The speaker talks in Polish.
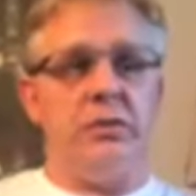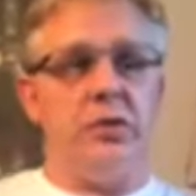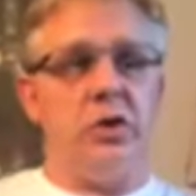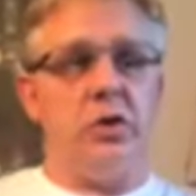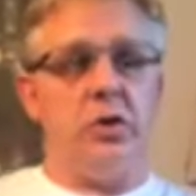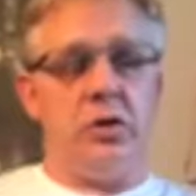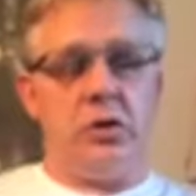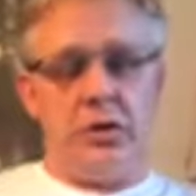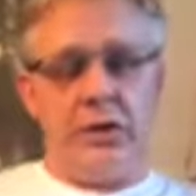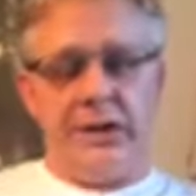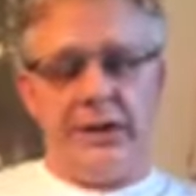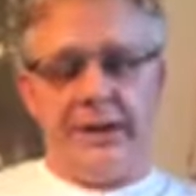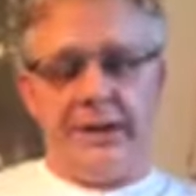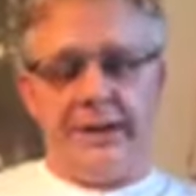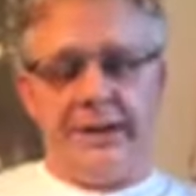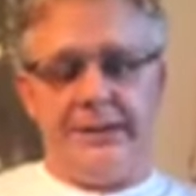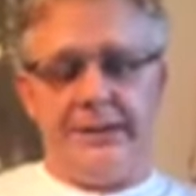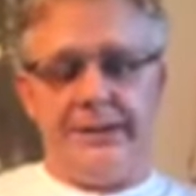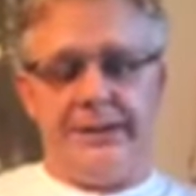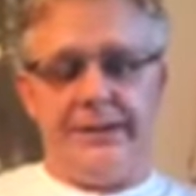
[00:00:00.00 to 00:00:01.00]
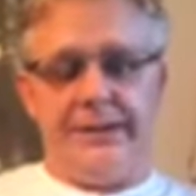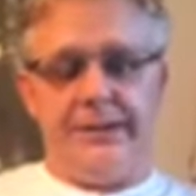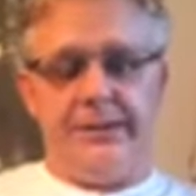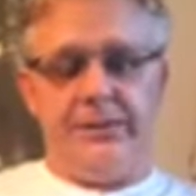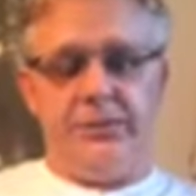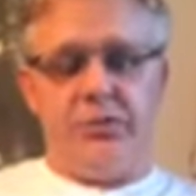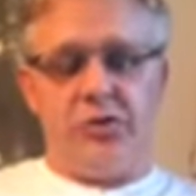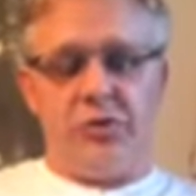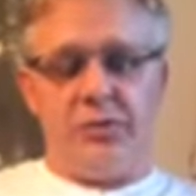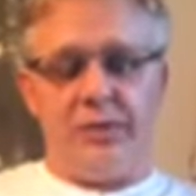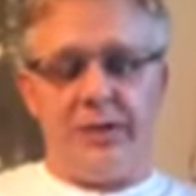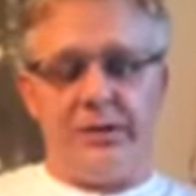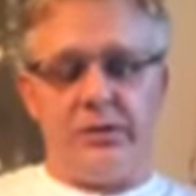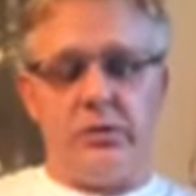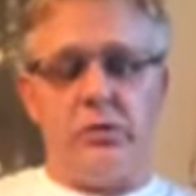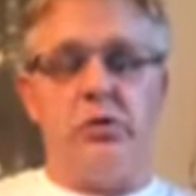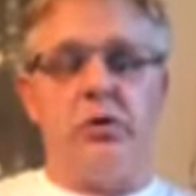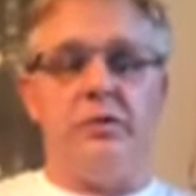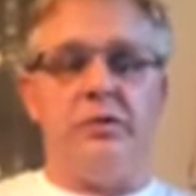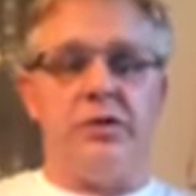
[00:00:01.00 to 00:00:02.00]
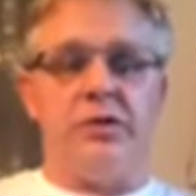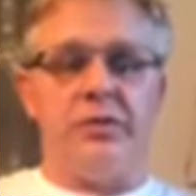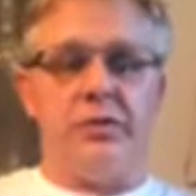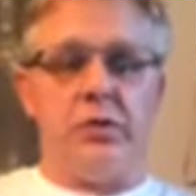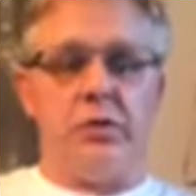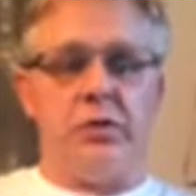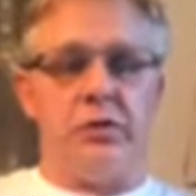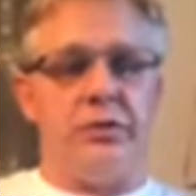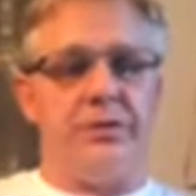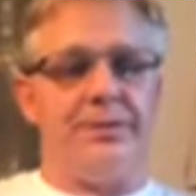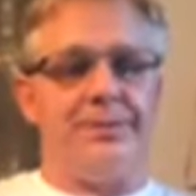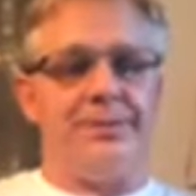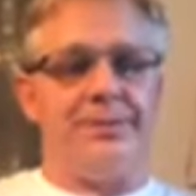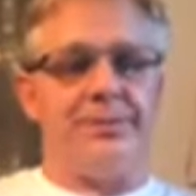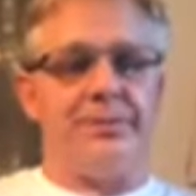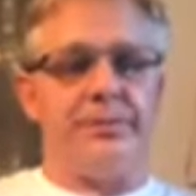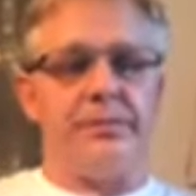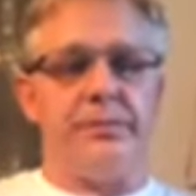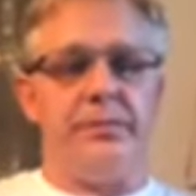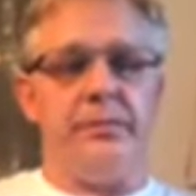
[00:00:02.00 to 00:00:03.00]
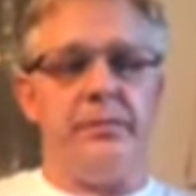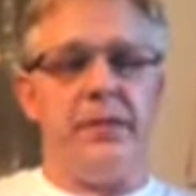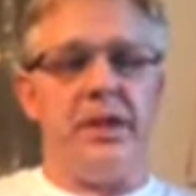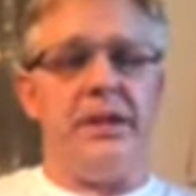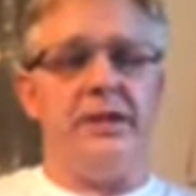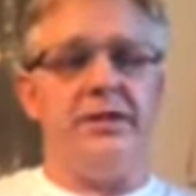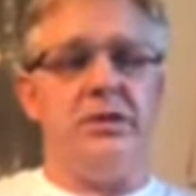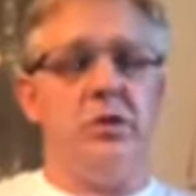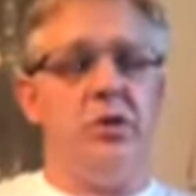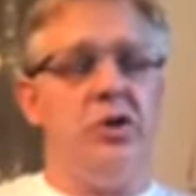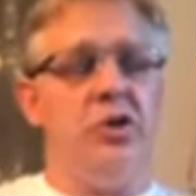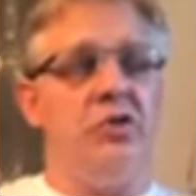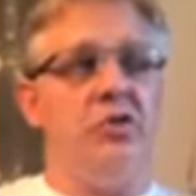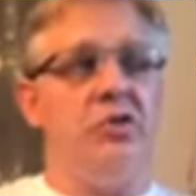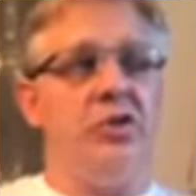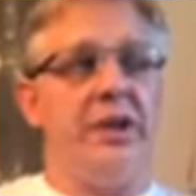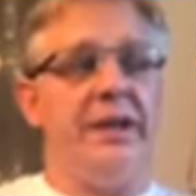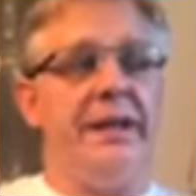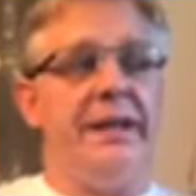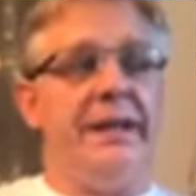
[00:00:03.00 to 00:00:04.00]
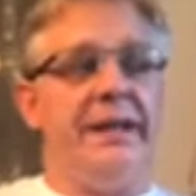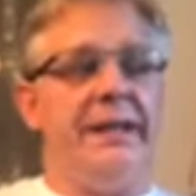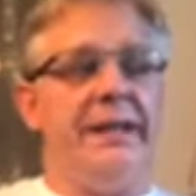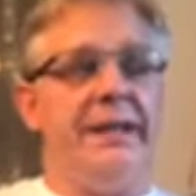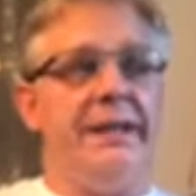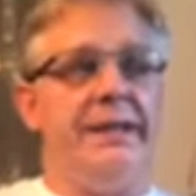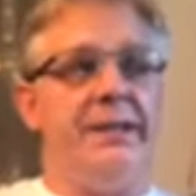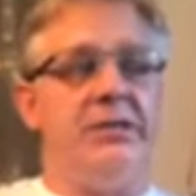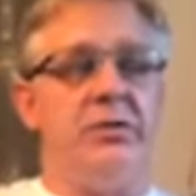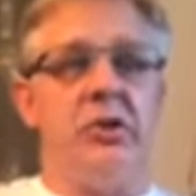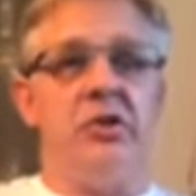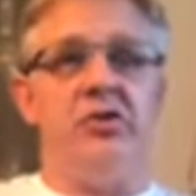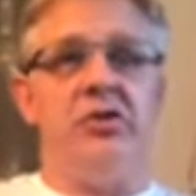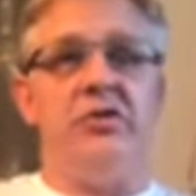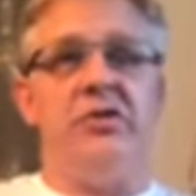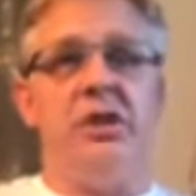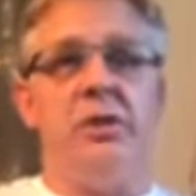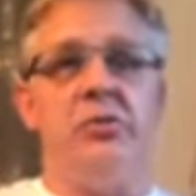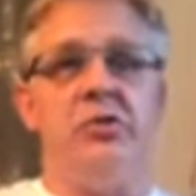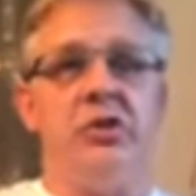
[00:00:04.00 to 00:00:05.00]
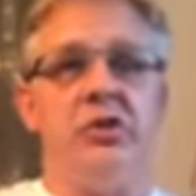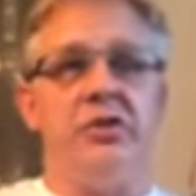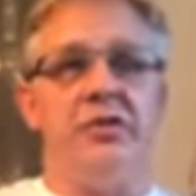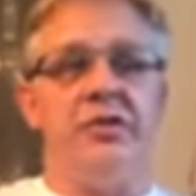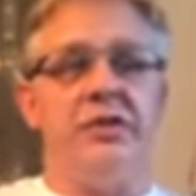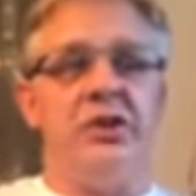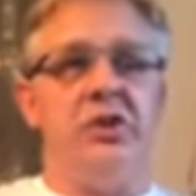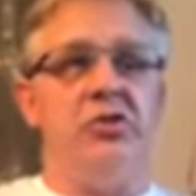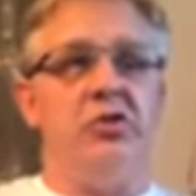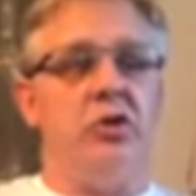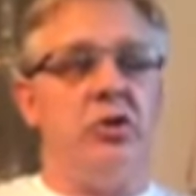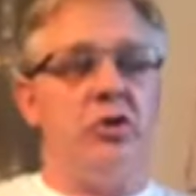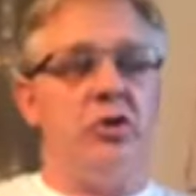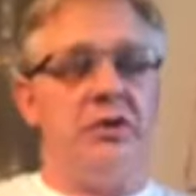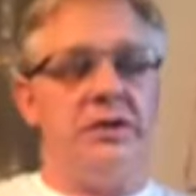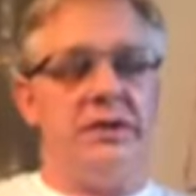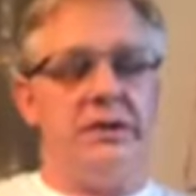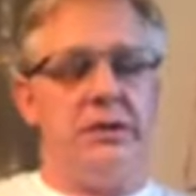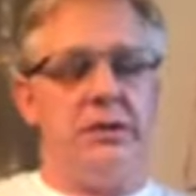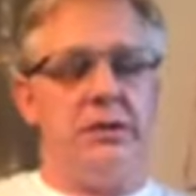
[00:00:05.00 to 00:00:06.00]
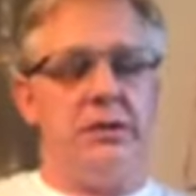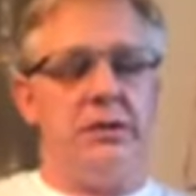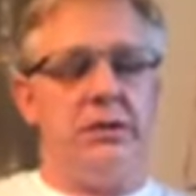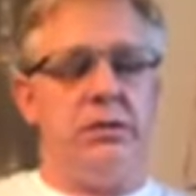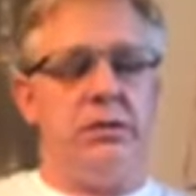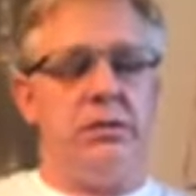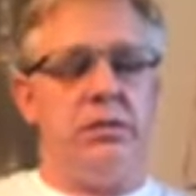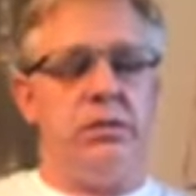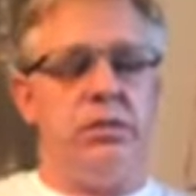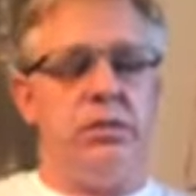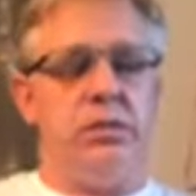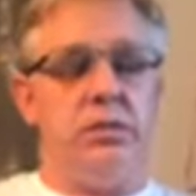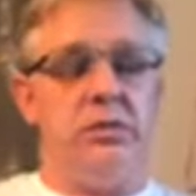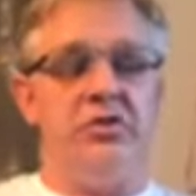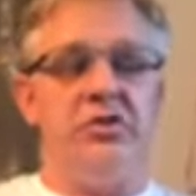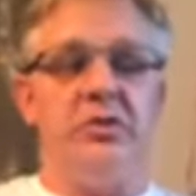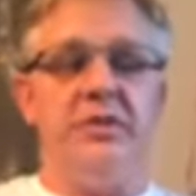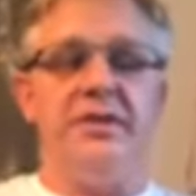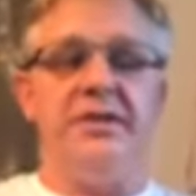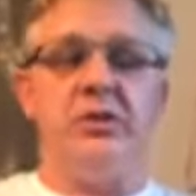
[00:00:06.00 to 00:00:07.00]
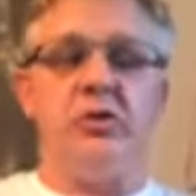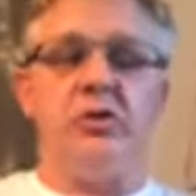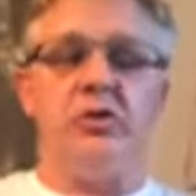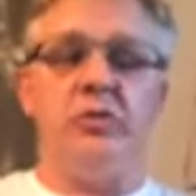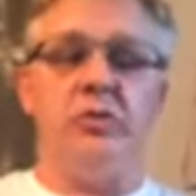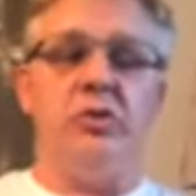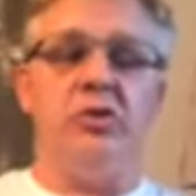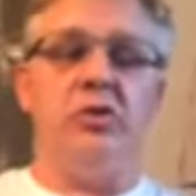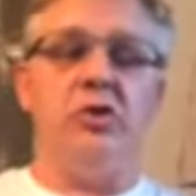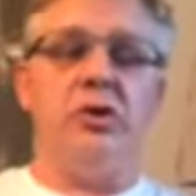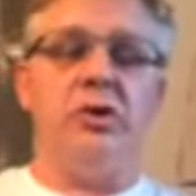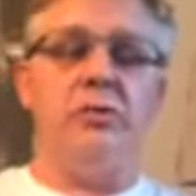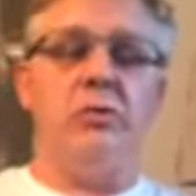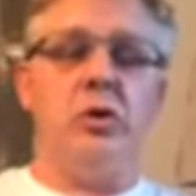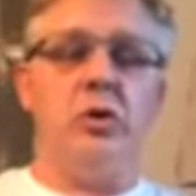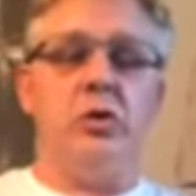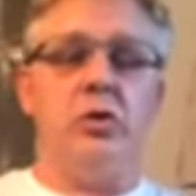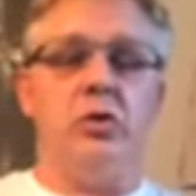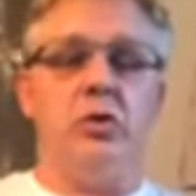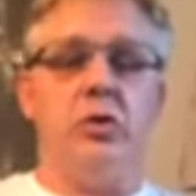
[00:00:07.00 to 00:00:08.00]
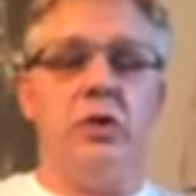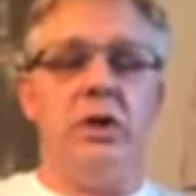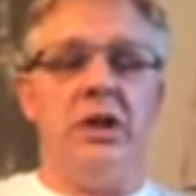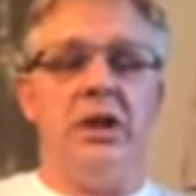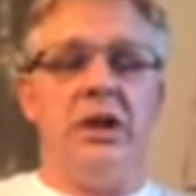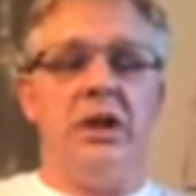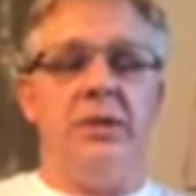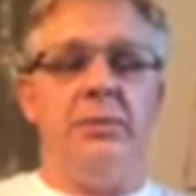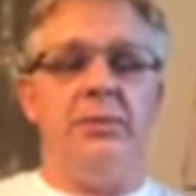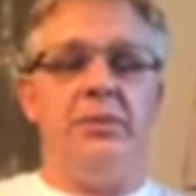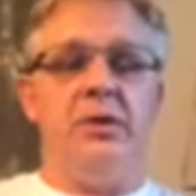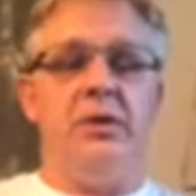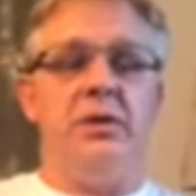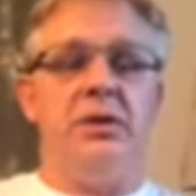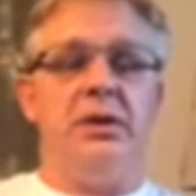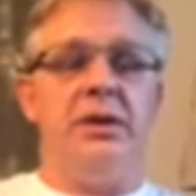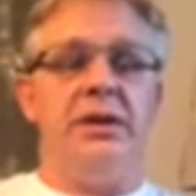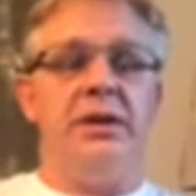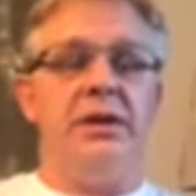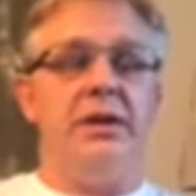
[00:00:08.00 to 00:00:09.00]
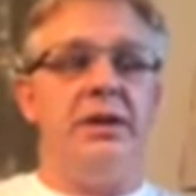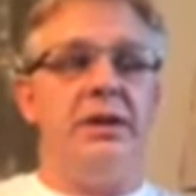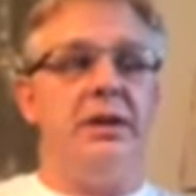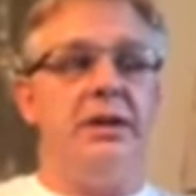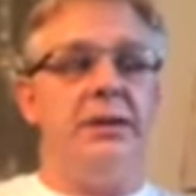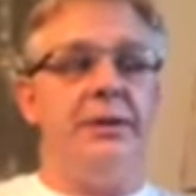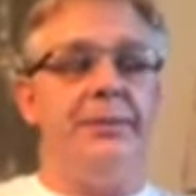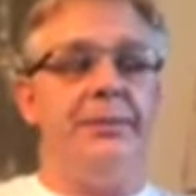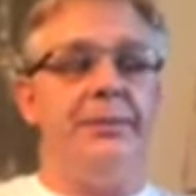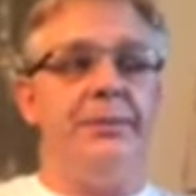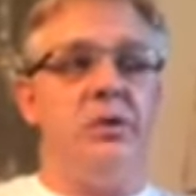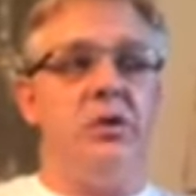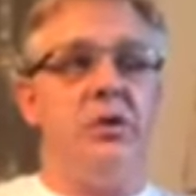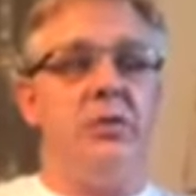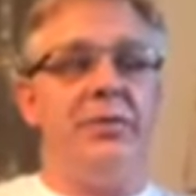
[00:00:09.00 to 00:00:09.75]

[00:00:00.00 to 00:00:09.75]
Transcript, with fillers: go e, w przypadku nowotworów. Co jeszcze? E, słuchajcie, w Niemczech w 1980 roku były, były